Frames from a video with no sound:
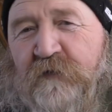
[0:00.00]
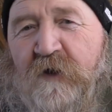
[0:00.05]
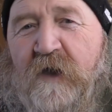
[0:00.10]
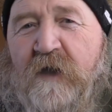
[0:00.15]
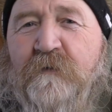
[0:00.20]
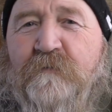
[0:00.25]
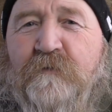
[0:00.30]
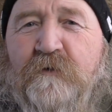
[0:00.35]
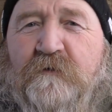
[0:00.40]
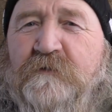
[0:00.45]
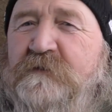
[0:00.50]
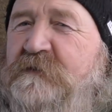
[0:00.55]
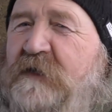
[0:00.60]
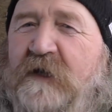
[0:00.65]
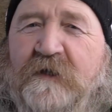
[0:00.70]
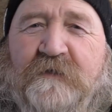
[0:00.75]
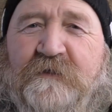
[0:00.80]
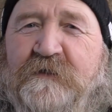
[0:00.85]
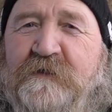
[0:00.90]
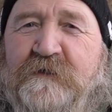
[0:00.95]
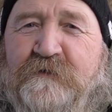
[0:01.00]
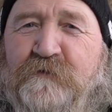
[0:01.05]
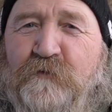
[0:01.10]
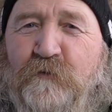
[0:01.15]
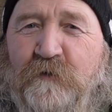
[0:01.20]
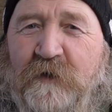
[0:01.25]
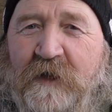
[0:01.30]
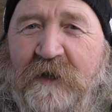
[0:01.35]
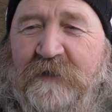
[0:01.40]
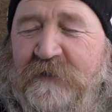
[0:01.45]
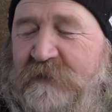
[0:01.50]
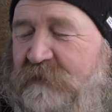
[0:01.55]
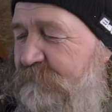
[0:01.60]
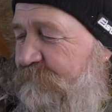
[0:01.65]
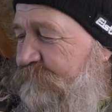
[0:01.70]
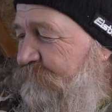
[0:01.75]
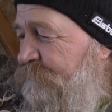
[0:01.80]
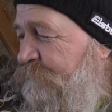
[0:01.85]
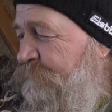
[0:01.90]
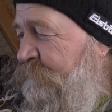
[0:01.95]
Farbe und da riecht so lecker.
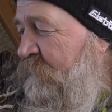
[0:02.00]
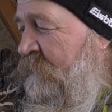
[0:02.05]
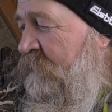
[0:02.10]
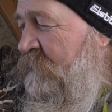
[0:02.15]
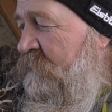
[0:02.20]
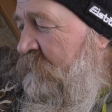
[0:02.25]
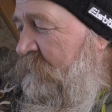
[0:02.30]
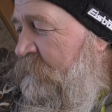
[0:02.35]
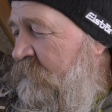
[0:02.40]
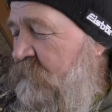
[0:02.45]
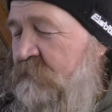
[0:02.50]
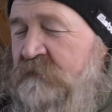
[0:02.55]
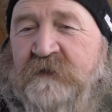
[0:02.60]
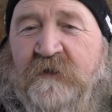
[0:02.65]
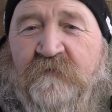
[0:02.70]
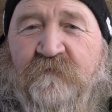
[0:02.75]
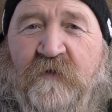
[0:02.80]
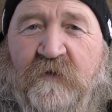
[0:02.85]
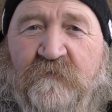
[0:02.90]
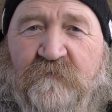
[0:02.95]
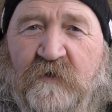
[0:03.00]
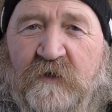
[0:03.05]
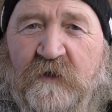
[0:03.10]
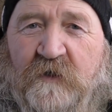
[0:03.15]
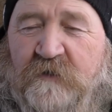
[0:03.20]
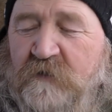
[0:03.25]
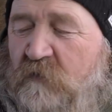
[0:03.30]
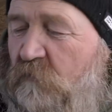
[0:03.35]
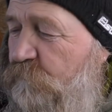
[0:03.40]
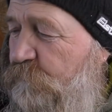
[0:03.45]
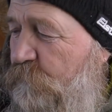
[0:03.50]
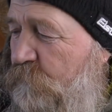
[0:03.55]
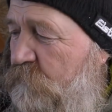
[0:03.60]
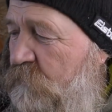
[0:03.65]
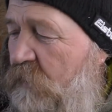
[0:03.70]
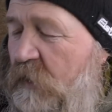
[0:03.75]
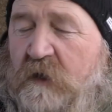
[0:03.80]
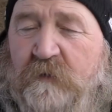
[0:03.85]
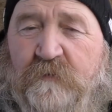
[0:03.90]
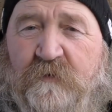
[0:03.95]
Den werden wir gleich auch
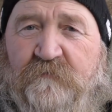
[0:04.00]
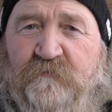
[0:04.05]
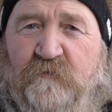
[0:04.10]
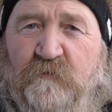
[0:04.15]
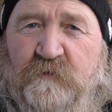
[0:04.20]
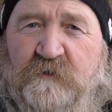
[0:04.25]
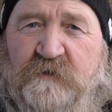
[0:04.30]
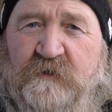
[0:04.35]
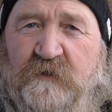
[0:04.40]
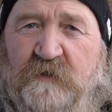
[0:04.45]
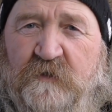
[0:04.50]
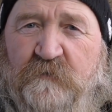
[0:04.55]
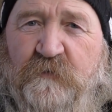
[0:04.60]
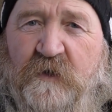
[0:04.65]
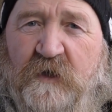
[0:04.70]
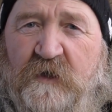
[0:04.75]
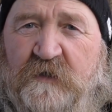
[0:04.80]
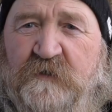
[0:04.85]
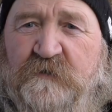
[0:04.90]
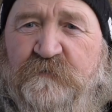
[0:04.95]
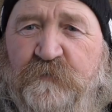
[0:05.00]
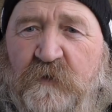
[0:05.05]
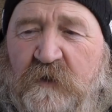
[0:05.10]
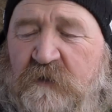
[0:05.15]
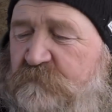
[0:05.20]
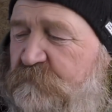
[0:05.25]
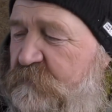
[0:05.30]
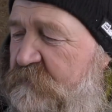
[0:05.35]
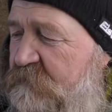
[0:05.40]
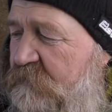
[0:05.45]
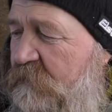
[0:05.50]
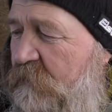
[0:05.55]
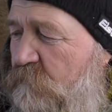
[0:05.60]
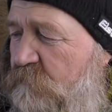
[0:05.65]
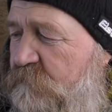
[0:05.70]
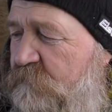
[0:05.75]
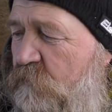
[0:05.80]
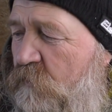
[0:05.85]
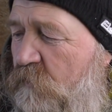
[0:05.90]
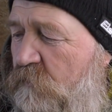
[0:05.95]
brühen, aber wir müssen ihn immer erstmal ein bisschen
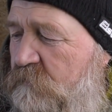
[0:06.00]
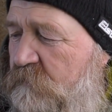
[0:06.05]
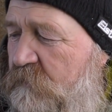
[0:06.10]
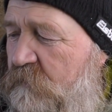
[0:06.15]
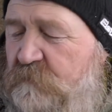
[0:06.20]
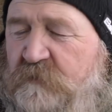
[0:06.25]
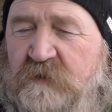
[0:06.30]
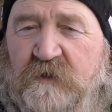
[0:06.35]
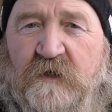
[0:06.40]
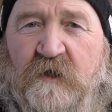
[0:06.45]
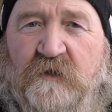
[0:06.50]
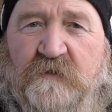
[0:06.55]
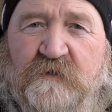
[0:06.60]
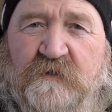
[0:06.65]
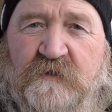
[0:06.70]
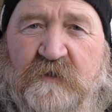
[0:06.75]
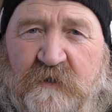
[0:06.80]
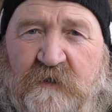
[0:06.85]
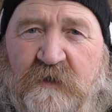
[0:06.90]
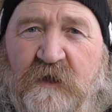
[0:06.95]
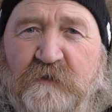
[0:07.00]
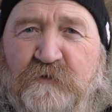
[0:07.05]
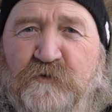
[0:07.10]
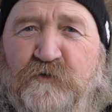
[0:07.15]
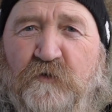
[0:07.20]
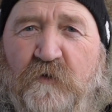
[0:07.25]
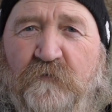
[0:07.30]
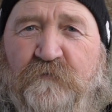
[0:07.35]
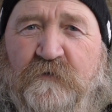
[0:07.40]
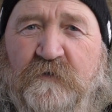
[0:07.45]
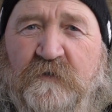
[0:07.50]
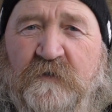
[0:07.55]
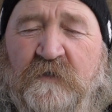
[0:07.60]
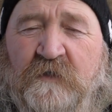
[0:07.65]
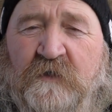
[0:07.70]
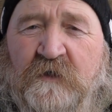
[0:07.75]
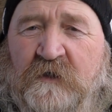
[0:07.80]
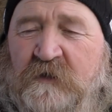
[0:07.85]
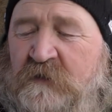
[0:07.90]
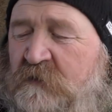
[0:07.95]
auskochen, damit die ganzen Inhaltsstoffe
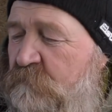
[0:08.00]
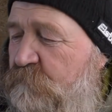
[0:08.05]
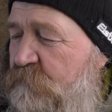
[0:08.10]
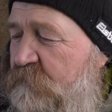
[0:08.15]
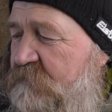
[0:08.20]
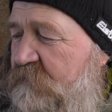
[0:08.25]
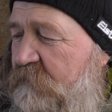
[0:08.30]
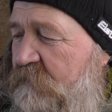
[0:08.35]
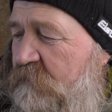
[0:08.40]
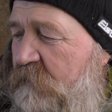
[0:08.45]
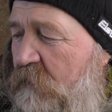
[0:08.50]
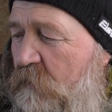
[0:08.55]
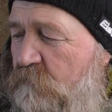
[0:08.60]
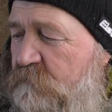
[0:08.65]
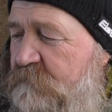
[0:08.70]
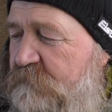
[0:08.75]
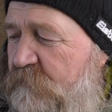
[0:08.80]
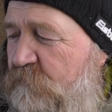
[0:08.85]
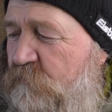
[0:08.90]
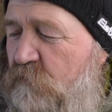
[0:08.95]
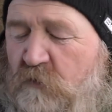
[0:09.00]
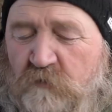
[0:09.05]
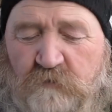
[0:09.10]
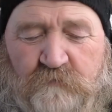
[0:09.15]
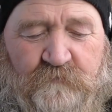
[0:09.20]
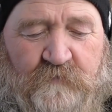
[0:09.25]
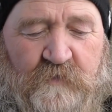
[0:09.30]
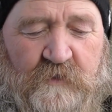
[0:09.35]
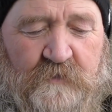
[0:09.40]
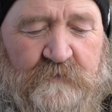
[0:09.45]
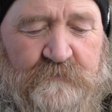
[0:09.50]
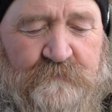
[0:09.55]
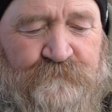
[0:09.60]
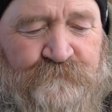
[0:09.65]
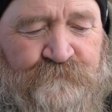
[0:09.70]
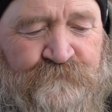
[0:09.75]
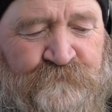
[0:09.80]
ein bisschen ausgekocht werden.